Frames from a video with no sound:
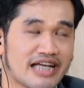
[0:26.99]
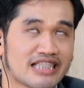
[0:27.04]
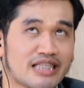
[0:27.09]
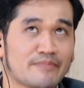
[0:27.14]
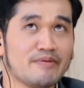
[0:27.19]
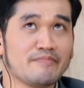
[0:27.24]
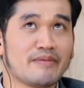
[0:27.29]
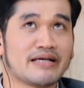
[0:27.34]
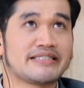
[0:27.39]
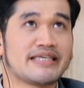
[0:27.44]

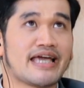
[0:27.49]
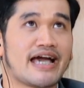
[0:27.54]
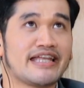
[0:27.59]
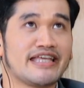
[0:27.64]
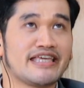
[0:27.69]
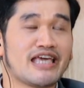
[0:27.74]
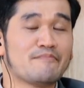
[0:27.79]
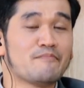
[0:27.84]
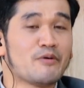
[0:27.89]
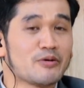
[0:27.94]
Tapi masih ada
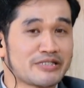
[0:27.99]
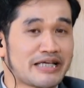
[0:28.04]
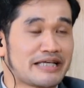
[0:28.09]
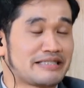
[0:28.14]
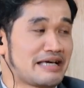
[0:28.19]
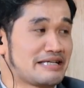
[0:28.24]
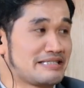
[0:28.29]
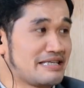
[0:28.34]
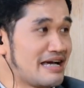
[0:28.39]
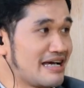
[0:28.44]
yang mau saya
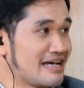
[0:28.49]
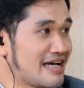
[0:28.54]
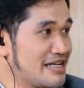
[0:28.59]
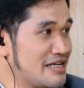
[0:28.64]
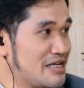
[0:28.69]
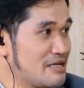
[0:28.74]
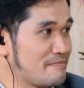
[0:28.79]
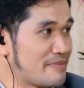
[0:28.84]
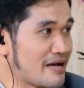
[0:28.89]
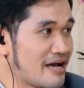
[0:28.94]
tanyakan
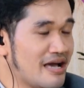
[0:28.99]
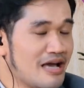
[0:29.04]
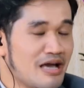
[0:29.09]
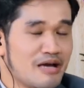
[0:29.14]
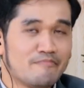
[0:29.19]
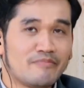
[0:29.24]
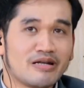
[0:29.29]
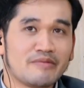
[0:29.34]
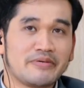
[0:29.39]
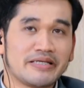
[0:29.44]
ini Pak
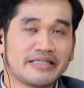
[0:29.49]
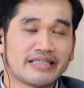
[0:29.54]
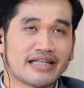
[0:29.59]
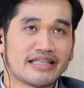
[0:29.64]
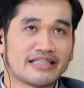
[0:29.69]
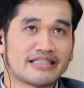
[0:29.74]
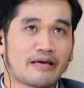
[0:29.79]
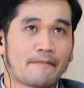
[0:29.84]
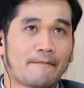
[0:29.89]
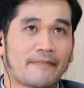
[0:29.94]

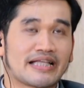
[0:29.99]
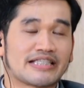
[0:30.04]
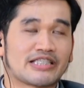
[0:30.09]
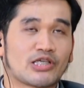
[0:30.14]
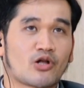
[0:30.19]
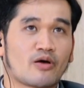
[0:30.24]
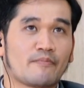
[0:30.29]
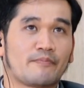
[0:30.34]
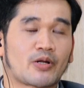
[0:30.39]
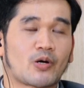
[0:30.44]
berbicara tentang
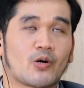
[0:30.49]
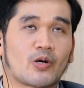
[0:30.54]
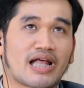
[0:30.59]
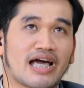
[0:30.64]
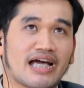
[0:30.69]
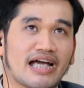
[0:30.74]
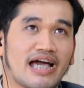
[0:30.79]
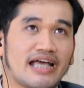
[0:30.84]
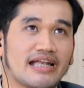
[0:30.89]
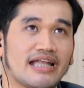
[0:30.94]
perseroan
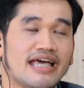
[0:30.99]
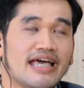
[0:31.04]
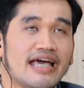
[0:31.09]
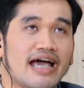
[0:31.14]
perorangan.